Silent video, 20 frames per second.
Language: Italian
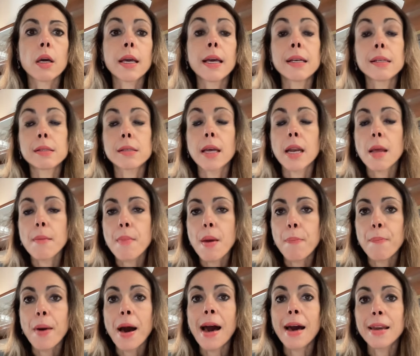che sarebbe
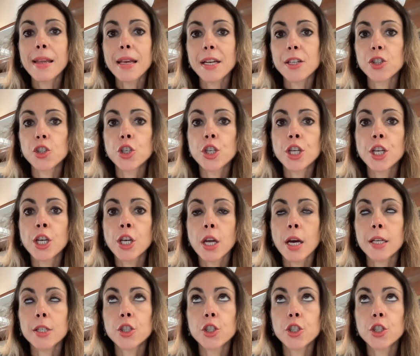pari a, ci, a